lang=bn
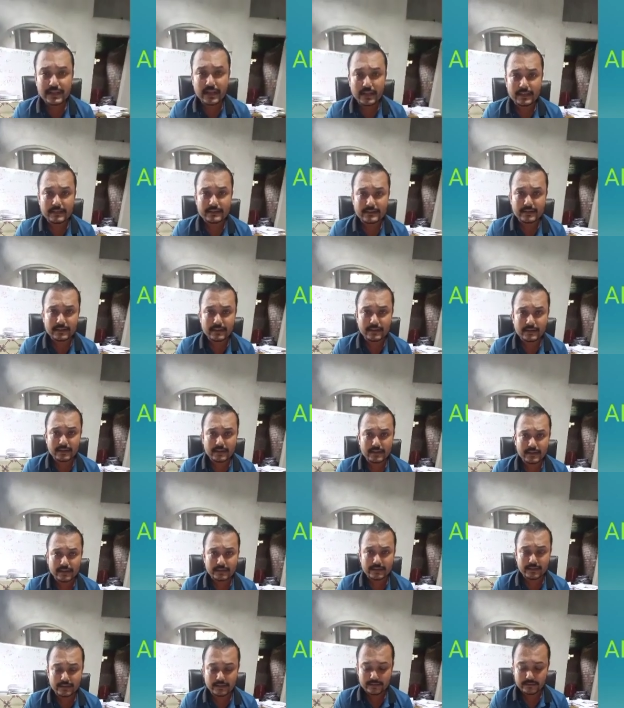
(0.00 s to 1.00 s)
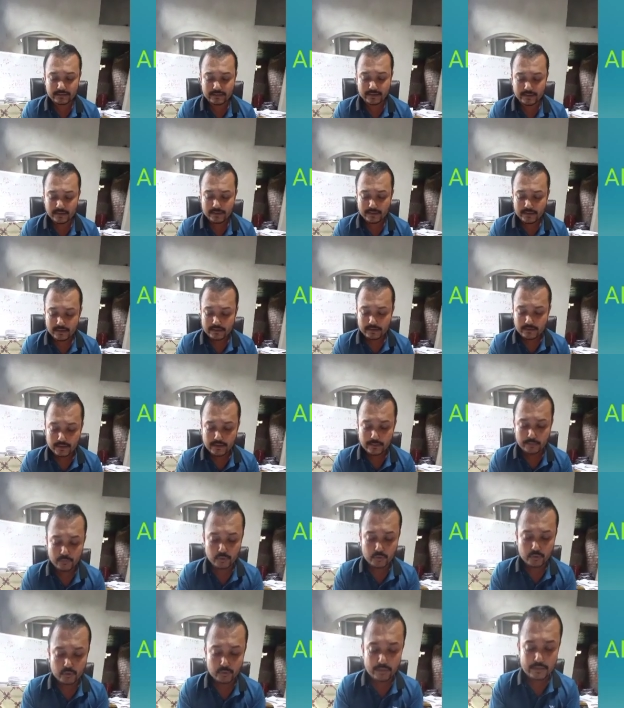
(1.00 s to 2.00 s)
আই জেনারেল ইন্টেলিজেন্ট তাহলে
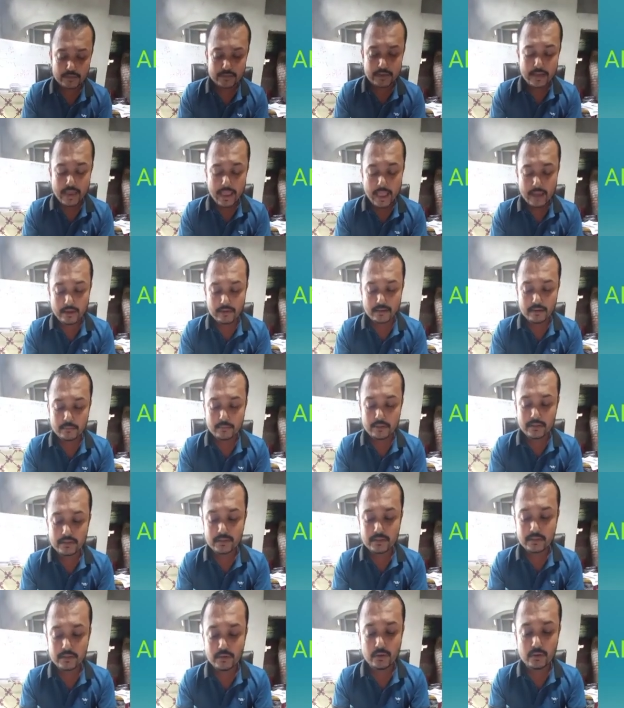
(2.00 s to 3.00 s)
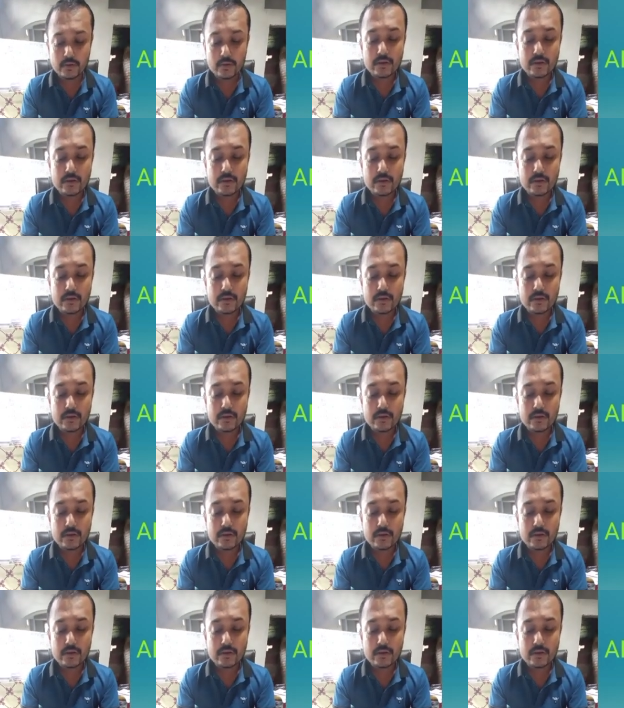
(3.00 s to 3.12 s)
প্রথমে যে এক নম্বর ছিল